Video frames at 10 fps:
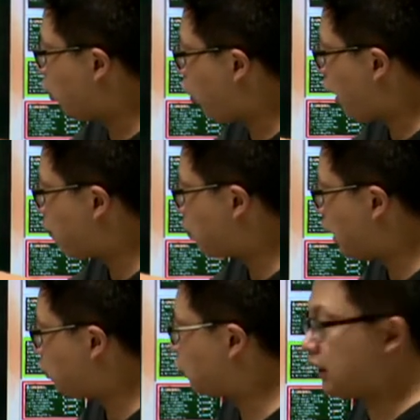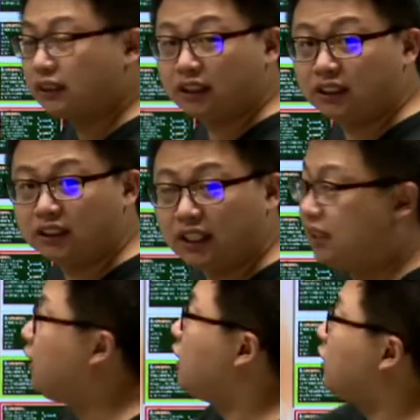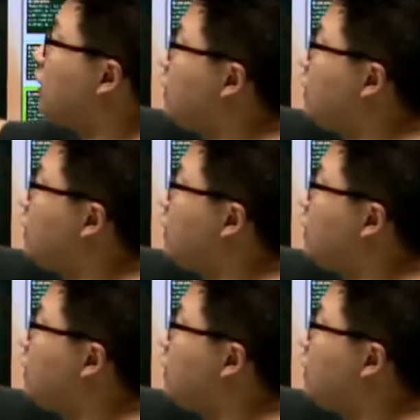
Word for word: 会不会去生成氢键？这